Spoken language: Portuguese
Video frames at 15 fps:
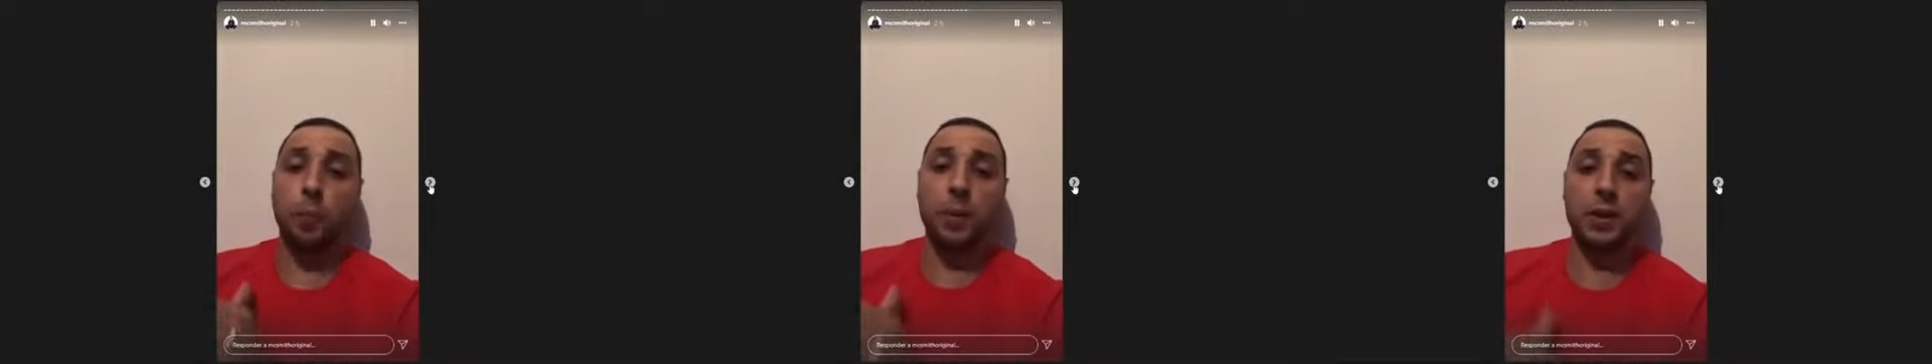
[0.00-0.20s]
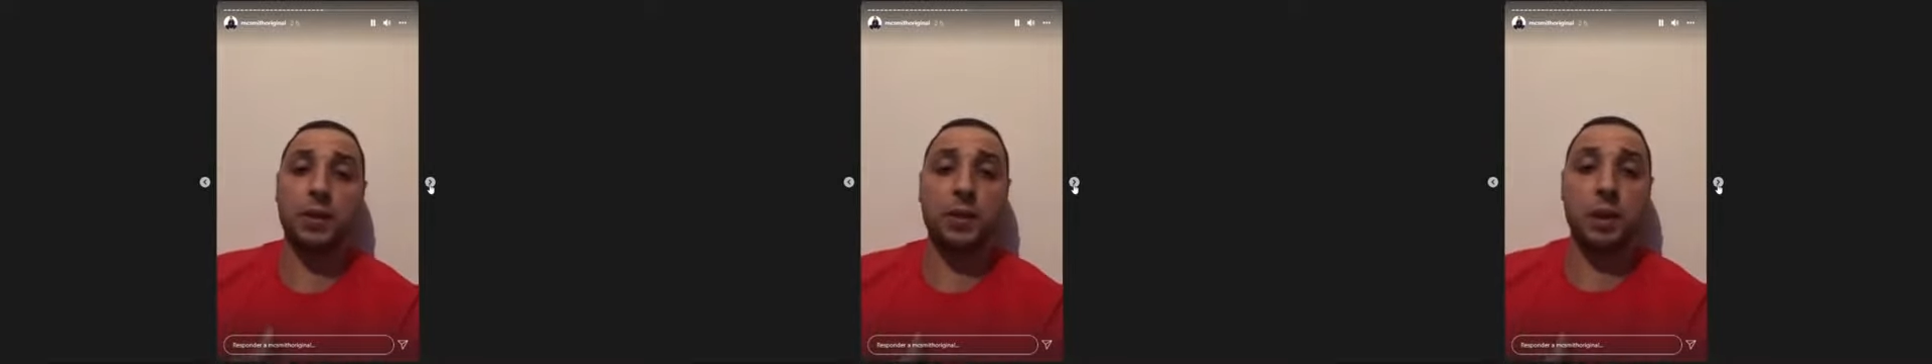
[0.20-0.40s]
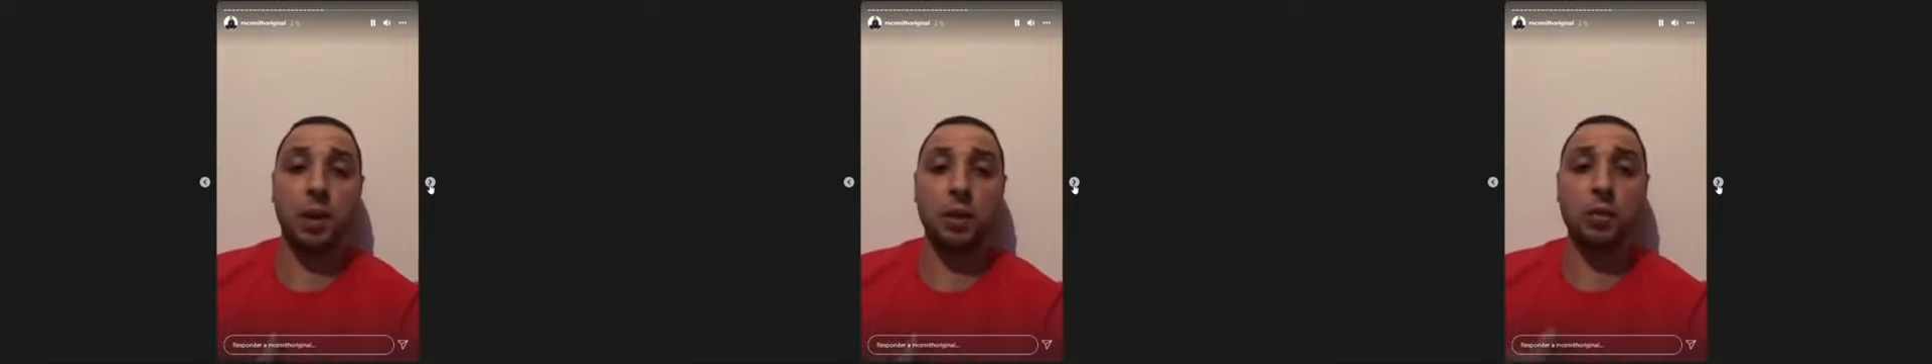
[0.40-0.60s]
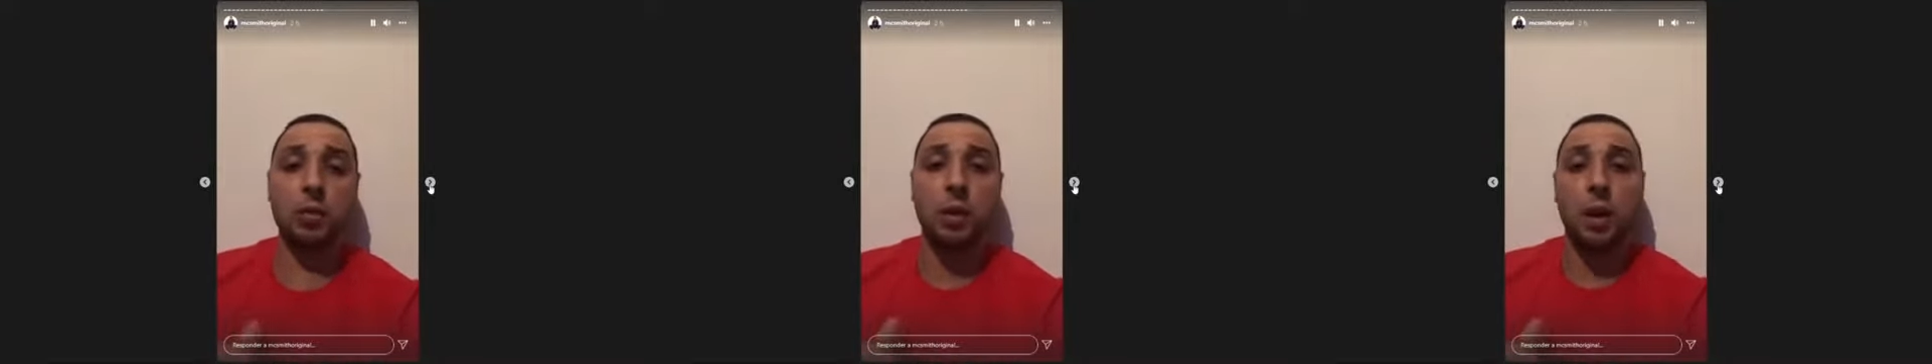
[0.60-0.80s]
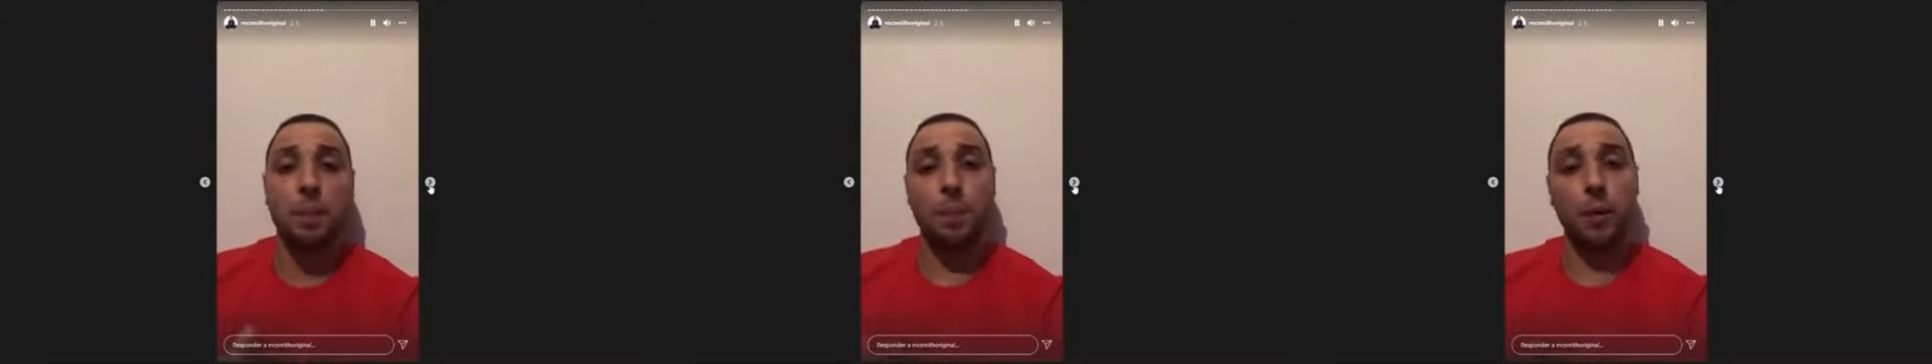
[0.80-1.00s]
pensando,
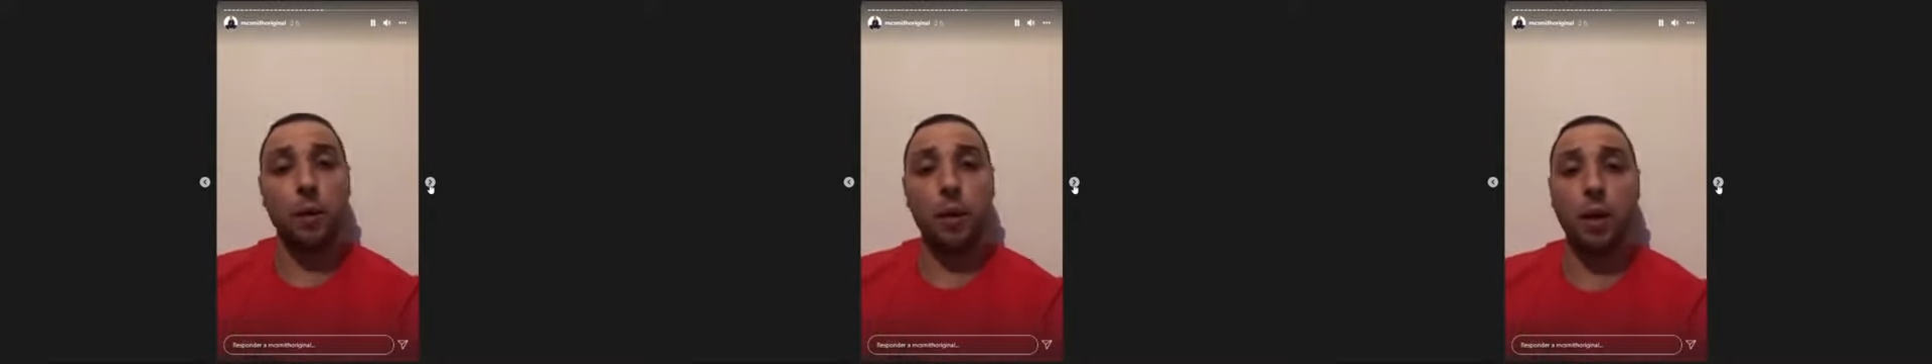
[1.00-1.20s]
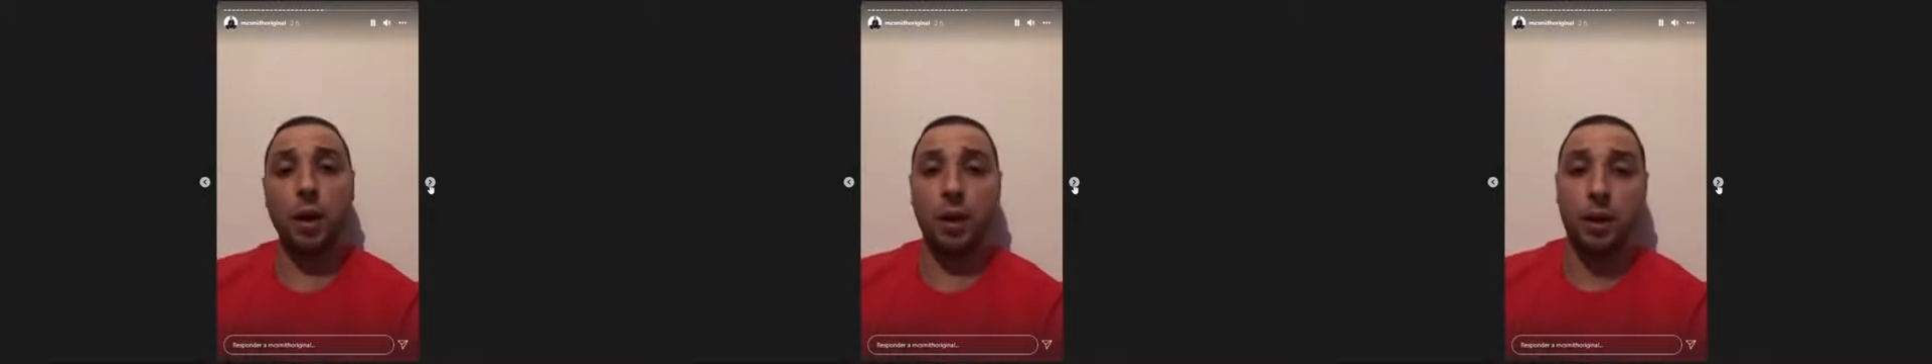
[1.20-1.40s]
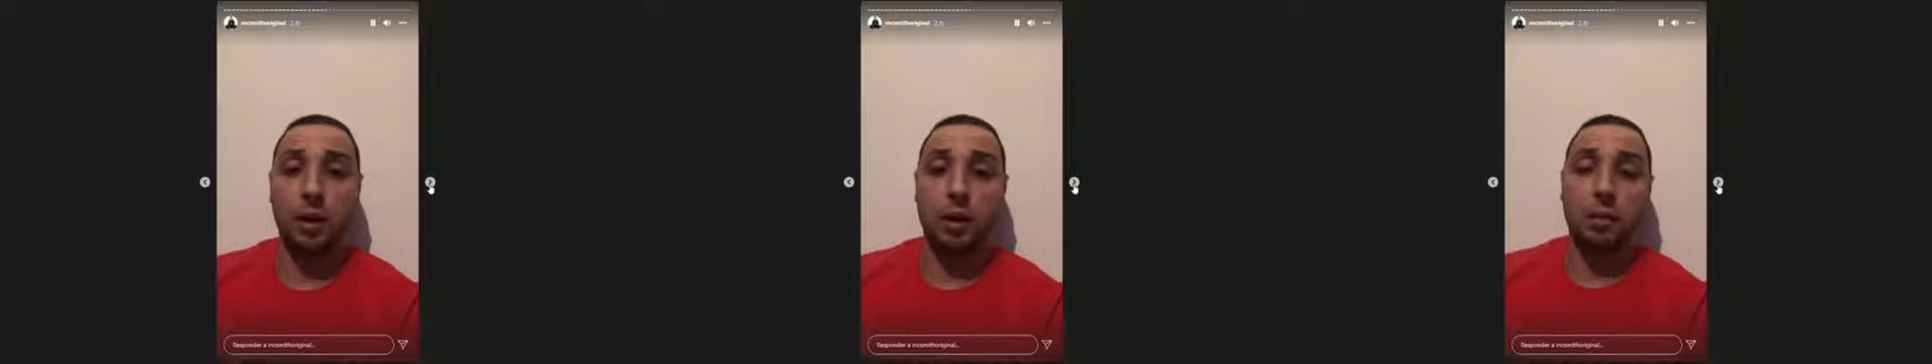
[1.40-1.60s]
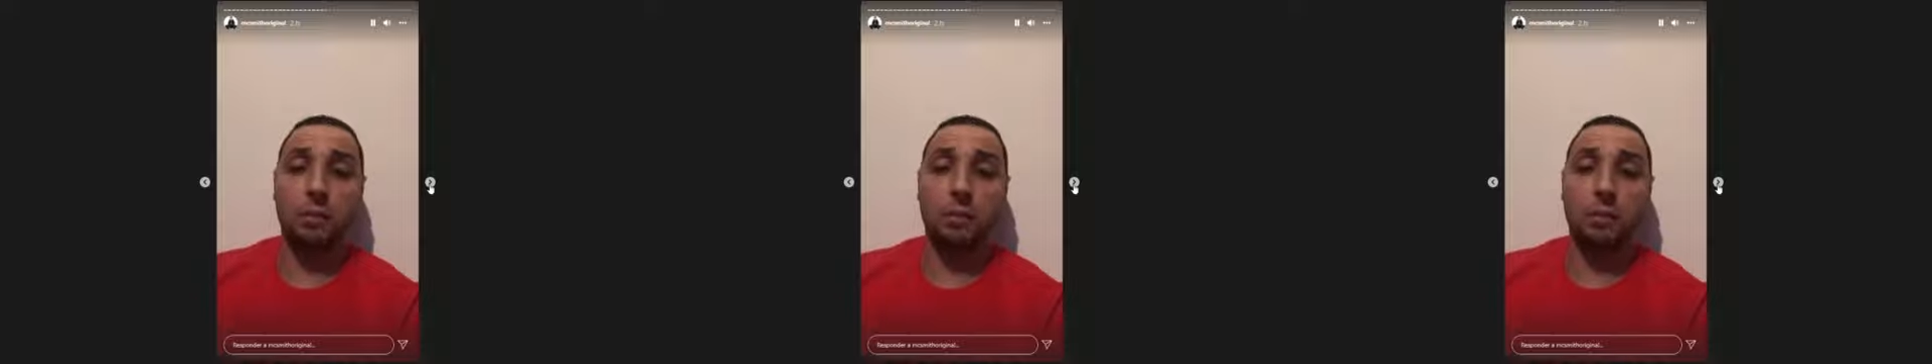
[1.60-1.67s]
porra,